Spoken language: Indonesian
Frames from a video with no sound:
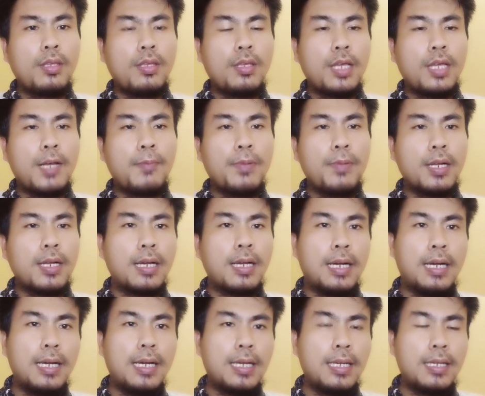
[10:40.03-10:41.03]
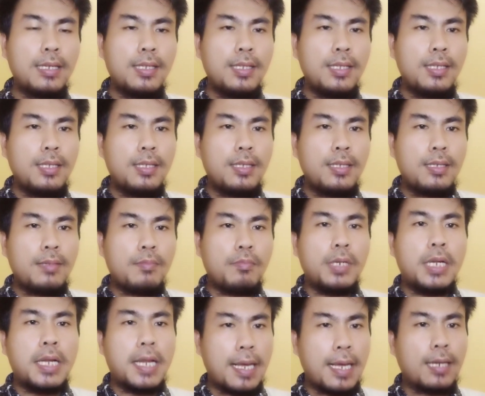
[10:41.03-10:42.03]
Apakah
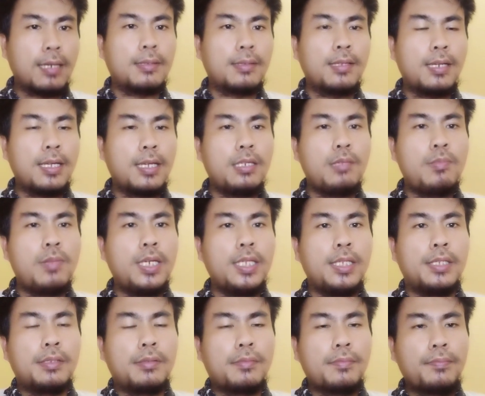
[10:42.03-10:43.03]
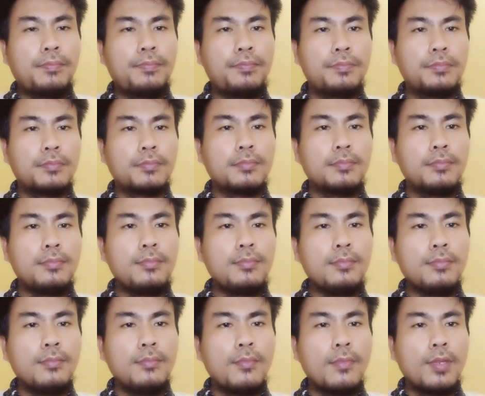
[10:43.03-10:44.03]
benar telah dibeli
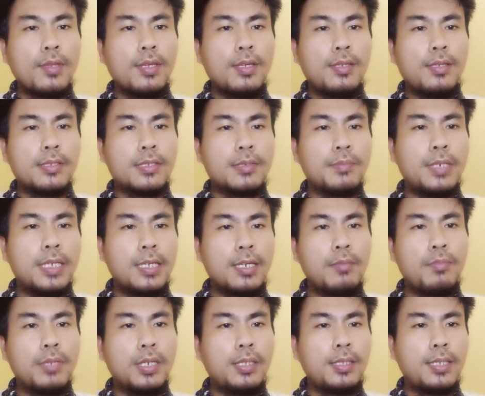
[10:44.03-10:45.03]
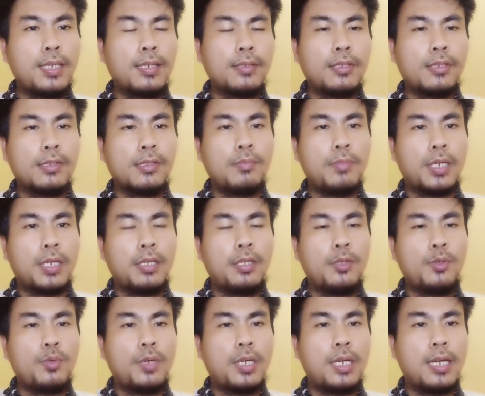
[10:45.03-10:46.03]
Sebenarnya berita yang tersebar
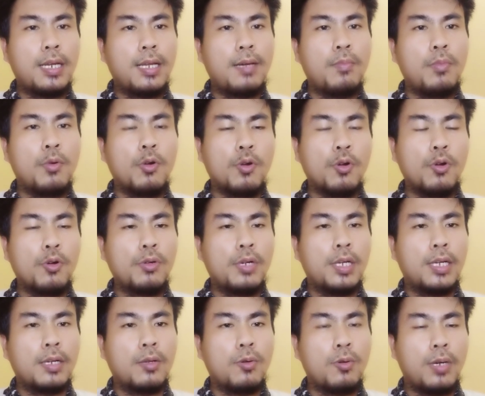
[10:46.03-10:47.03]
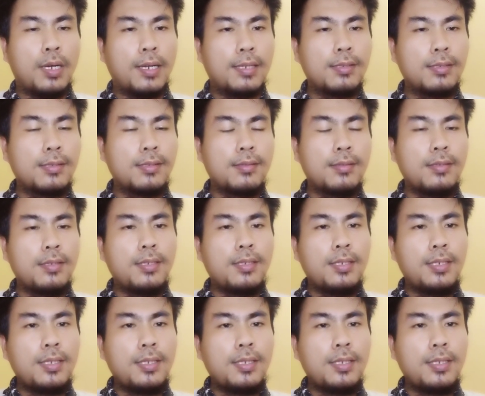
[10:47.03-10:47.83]
itu adalah bohong dan hoaks.